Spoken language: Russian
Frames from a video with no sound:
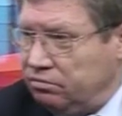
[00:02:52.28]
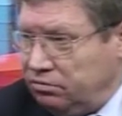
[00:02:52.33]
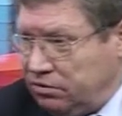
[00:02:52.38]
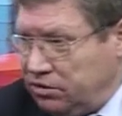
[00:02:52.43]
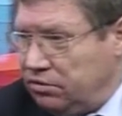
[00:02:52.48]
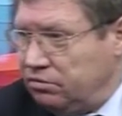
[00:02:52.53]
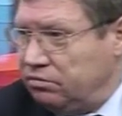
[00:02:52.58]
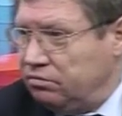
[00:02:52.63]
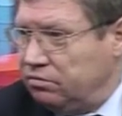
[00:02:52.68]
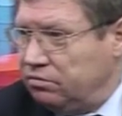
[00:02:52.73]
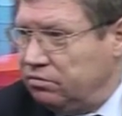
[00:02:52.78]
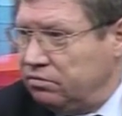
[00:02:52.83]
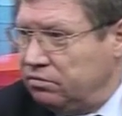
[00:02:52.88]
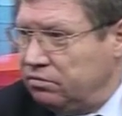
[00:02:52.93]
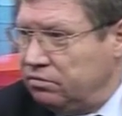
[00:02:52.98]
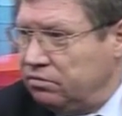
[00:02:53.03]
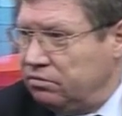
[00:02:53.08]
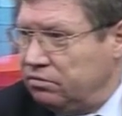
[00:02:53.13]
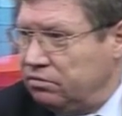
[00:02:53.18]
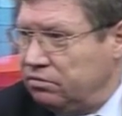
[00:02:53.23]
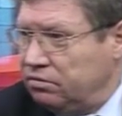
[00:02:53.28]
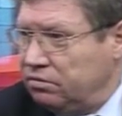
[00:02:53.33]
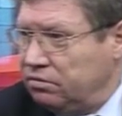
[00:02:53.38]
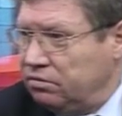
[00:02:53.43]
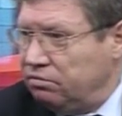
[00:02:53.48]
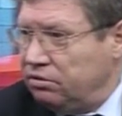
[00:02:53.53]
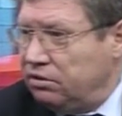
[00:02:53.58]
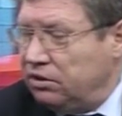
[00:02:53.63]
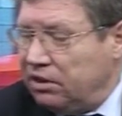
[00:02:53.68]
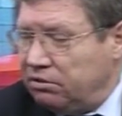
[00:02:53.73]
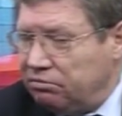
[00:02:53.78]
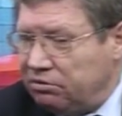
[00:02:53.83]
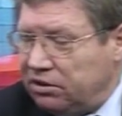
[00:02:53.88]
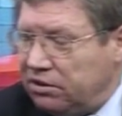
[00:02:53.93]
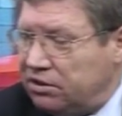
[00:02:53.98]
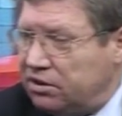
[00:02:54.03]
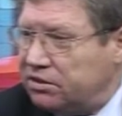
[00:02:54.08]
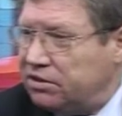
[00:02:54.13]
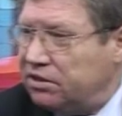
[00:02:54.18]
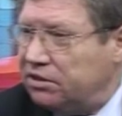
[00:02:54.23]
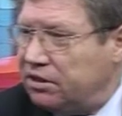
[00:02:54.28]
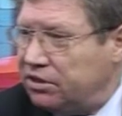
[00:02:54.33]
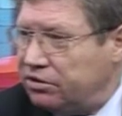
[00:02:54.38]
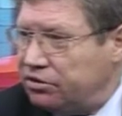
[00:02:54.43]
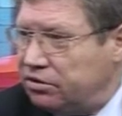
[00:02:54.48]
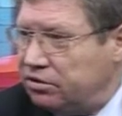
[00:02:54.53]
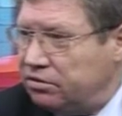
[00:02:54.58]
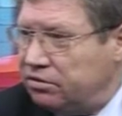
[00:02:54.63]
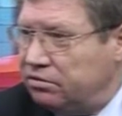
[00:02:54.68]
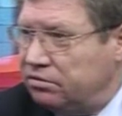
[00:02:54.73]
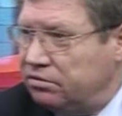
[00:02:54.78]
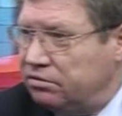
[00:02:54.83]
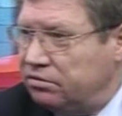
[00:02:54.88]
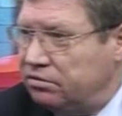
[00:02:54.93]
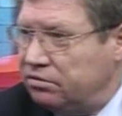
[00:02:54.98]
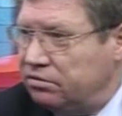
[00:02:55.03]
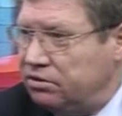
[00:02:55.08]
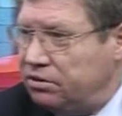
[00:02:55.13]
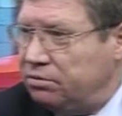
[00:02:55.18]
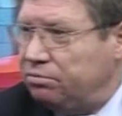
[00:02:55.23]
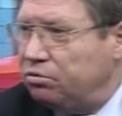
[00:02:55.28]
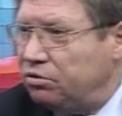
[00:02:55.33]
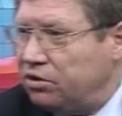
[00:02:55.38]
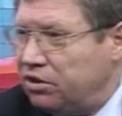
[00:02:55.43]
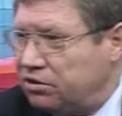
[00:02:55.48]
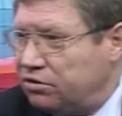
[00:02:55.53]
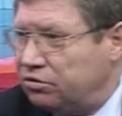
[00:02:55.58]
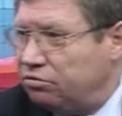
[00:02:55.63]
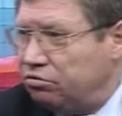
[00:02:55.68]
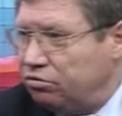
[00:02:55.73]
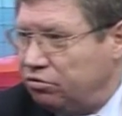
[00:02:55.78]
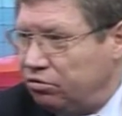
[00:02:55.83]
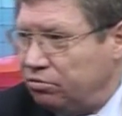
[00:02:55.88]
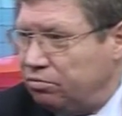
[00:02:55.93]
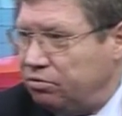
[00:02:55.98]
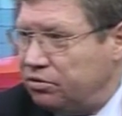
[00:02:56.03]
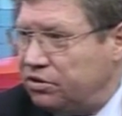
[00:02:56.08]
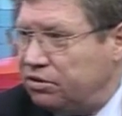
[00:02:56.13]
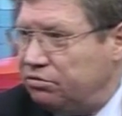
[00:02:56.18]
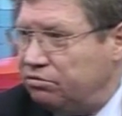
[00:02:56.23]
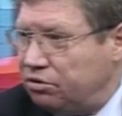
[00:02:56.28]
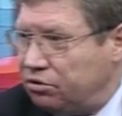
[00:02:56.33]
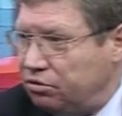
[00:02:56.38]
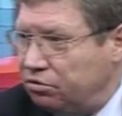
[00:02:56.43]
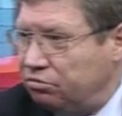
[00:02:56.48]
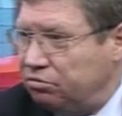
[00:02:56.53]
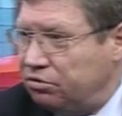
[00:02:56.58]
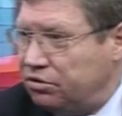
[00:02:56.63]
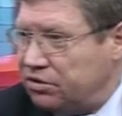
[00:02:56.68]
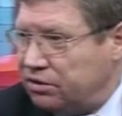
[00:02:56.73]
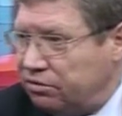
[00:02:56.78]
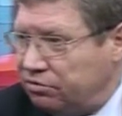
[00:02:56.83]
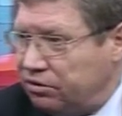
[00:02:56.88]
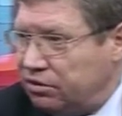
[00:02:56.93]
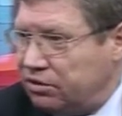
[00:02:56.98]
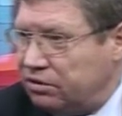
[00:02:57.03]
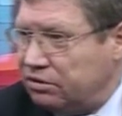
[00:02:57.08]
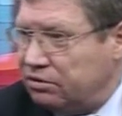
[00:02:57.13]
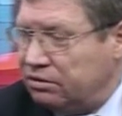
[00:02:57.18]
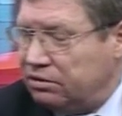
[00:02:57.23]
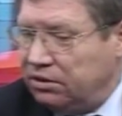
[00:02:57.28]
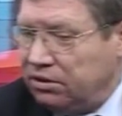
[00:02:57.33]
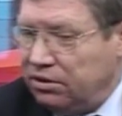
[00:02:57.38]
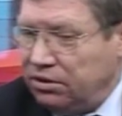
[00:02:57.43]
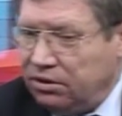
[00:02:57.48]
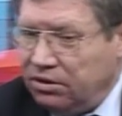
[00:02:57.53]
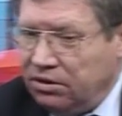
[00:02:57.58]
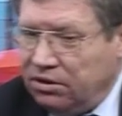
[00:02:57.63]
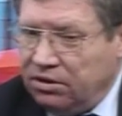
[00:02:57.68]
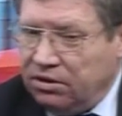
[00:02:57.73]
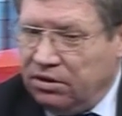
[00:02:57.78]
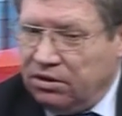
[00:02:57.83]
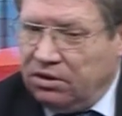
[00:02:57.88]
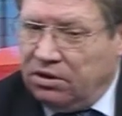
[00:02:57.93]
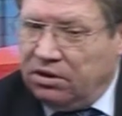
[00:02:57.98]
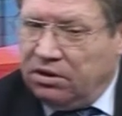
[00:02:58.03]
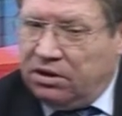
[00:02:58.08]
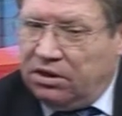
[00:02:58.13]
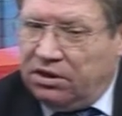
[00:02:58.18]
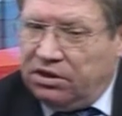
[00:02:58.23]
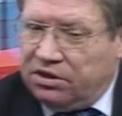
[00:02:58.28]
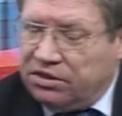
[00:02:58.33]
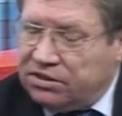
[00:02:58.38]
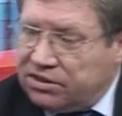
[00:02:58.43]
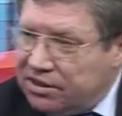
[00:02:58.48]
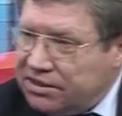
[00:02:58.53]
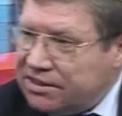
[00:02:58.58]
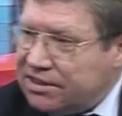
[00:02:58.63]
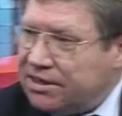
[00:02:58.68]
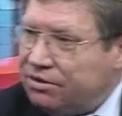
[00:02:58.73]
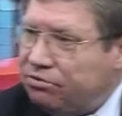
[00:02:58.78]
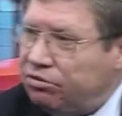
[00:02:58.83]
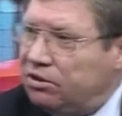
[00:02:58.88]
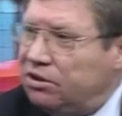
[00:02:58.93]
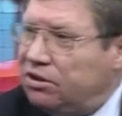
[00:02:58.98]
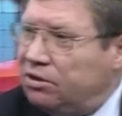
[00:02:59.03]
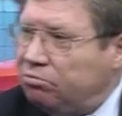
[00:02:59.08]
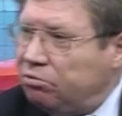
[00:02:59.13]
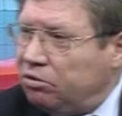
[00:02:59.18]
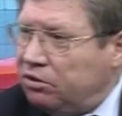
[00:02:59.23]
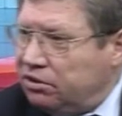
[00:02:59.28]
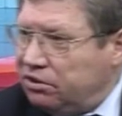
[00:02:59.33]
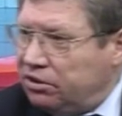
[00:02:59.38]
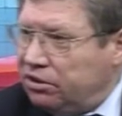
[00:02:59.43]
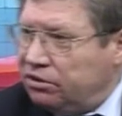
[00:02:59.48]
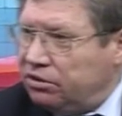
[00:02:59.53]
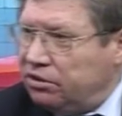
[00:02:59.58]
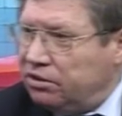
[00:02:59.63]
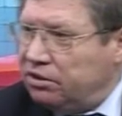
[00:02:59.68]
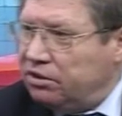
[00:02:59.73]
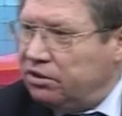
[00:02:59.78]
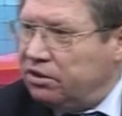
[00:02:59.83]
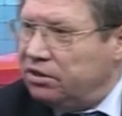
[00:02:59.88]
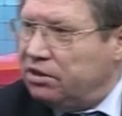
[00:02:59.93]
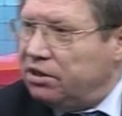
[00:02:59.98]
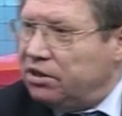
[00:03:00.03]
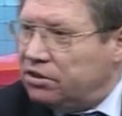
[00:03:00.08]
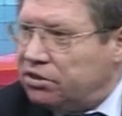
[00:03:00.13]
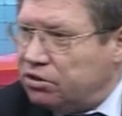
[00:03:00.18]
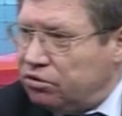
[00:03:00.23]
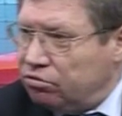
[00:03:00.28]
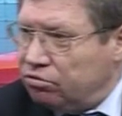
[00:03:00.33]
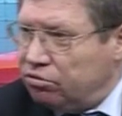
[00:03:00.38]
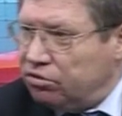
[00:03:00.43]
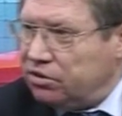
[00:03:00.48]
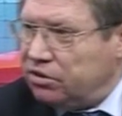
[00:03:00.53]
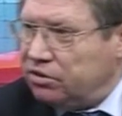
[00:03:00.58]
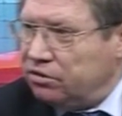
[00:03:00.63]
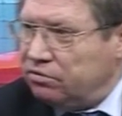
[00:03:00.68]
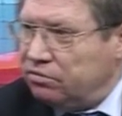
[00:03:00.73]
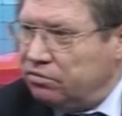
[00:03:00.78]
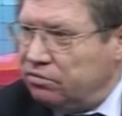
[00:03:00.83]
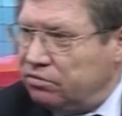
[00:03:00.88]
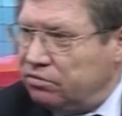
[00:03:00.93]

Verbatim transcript: Да? Ведь главная это задача депутатского корпуса Верховного Совета изыскивать дополнительные ресурсы,